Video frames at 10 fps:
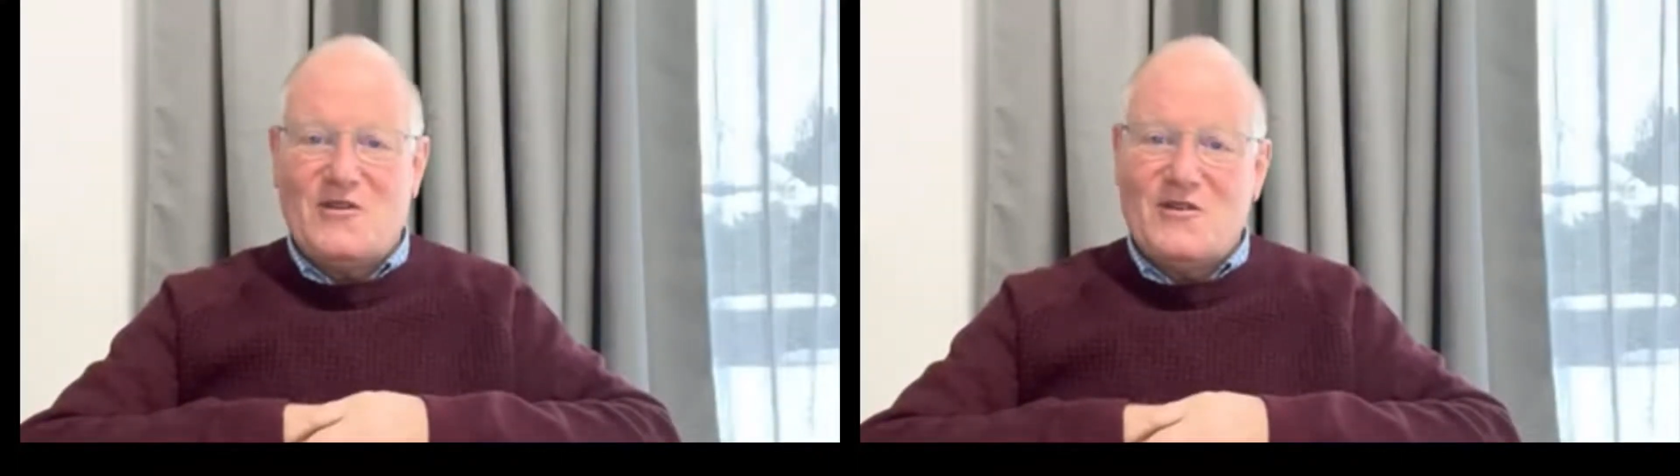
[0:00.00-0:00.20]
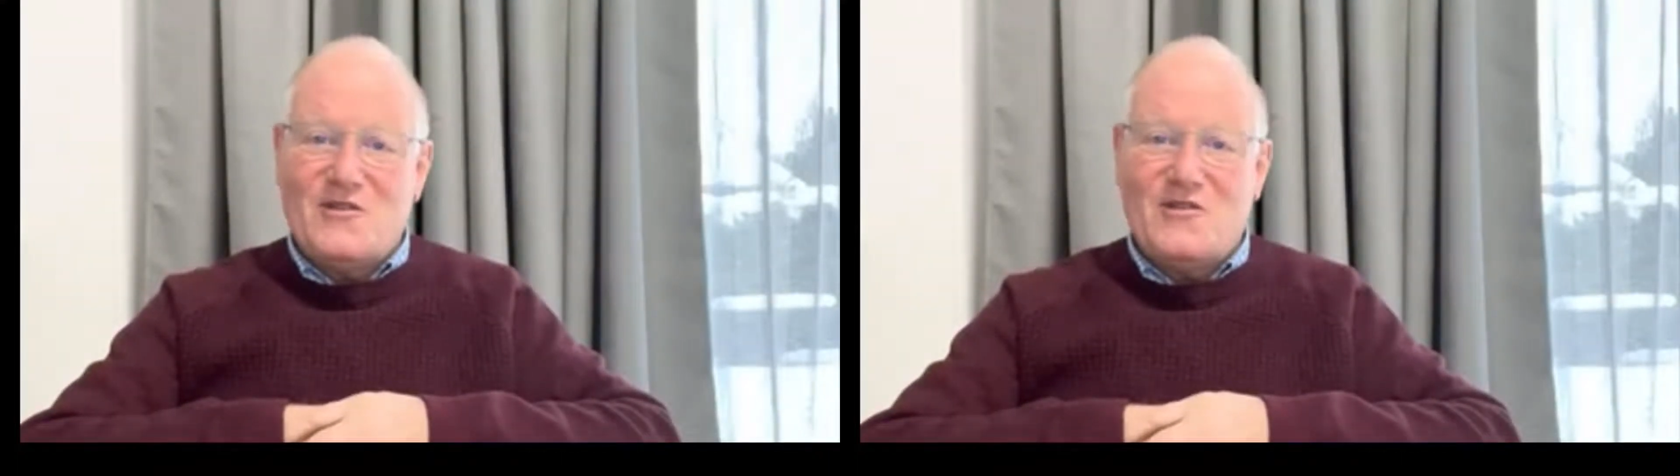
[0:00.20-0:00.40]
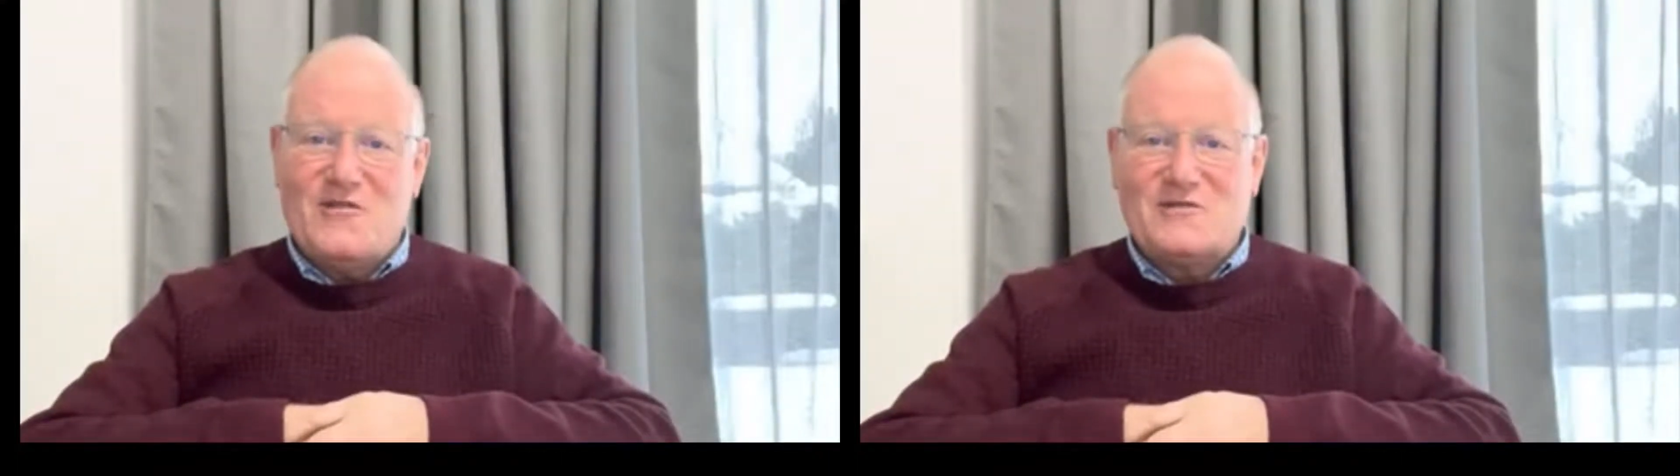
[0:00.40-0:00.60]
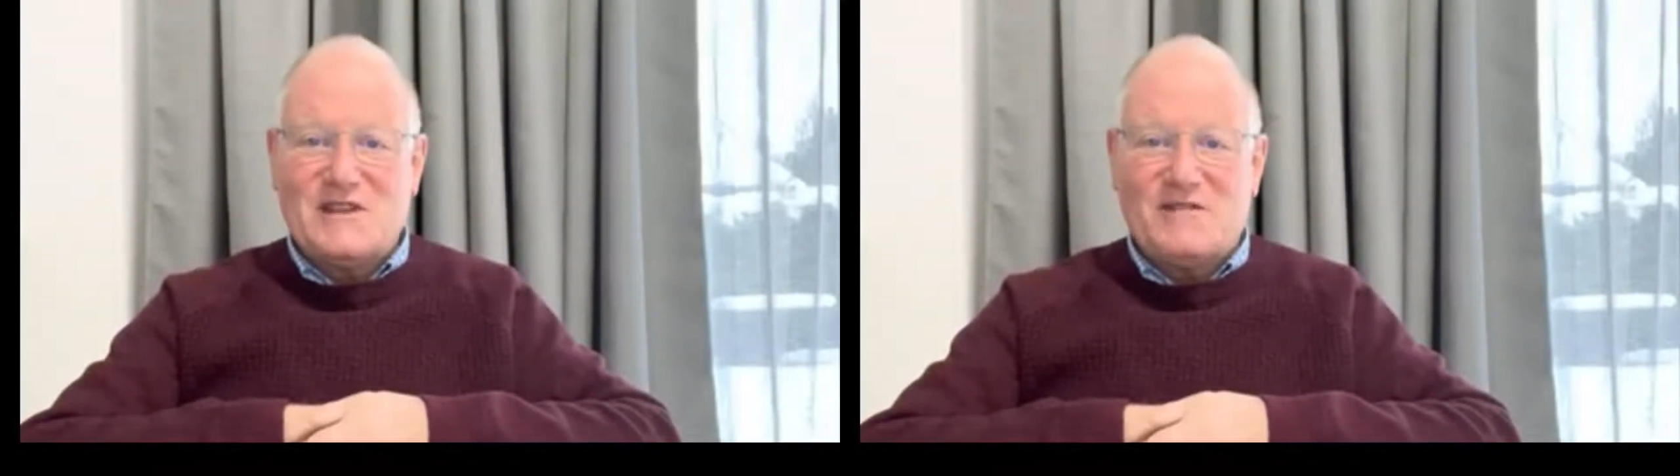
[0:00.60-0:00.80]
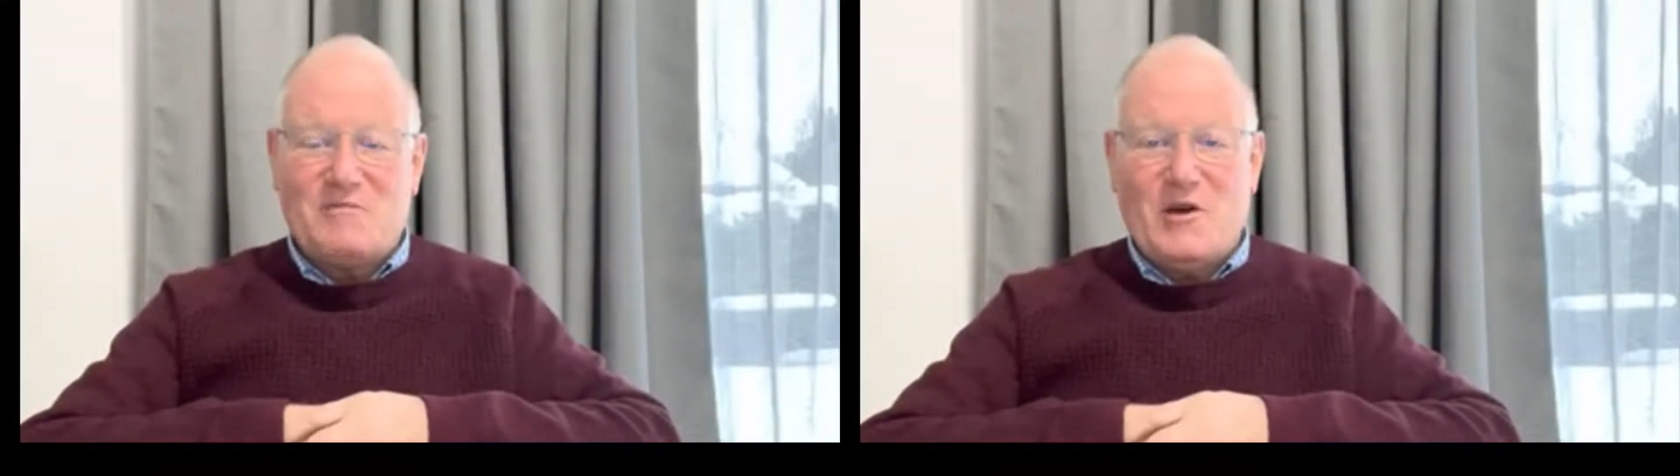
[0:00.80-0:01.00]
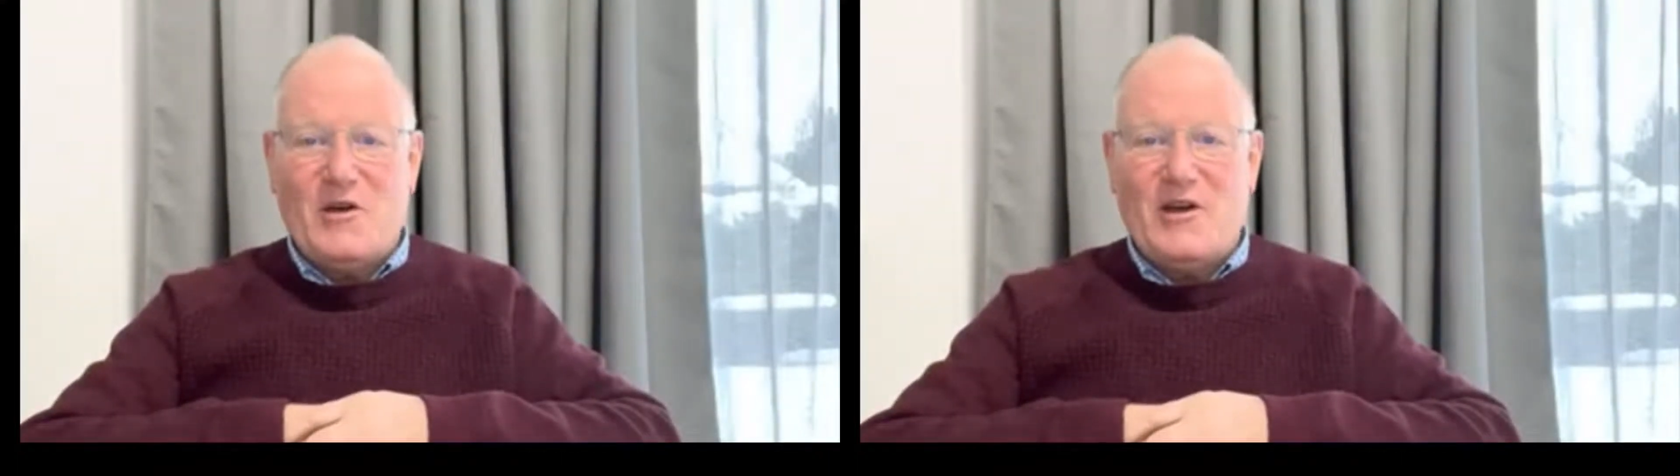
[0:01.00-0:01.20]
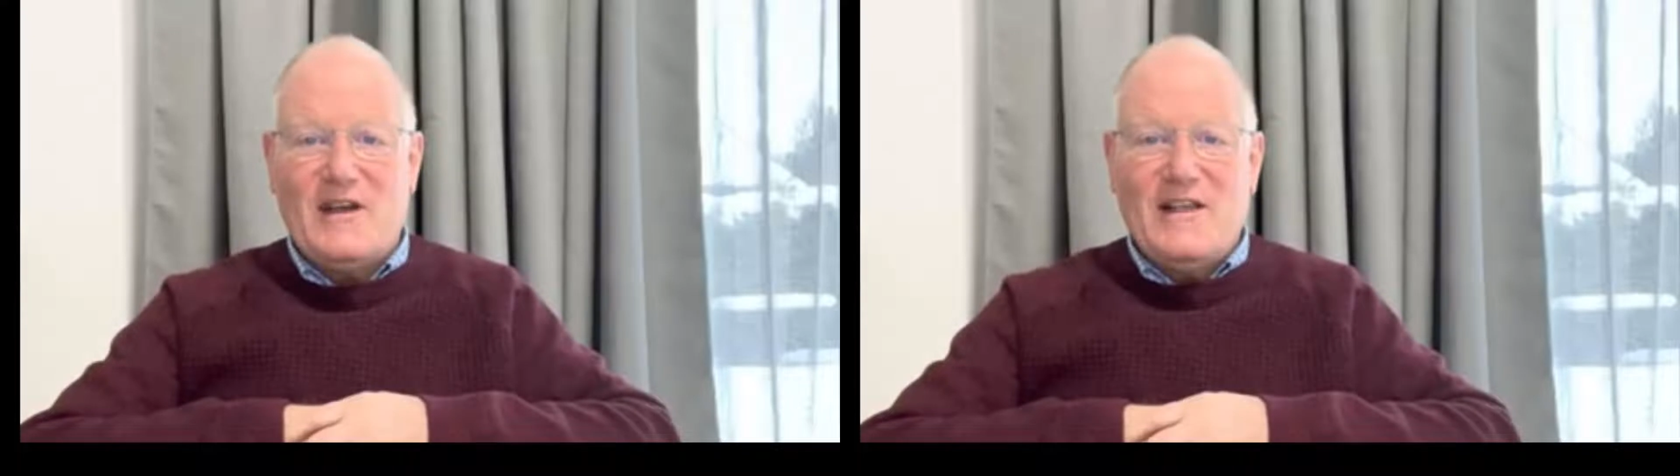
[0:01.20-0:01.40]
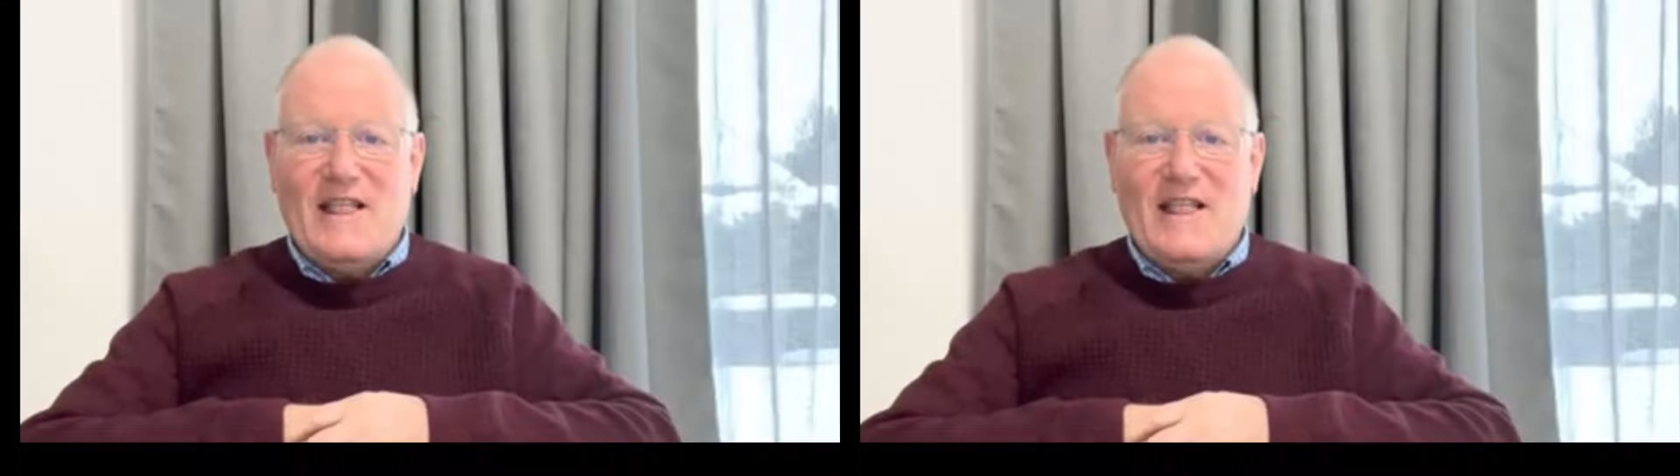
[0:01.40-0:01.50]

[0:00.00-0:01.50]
euh, vous avez peur.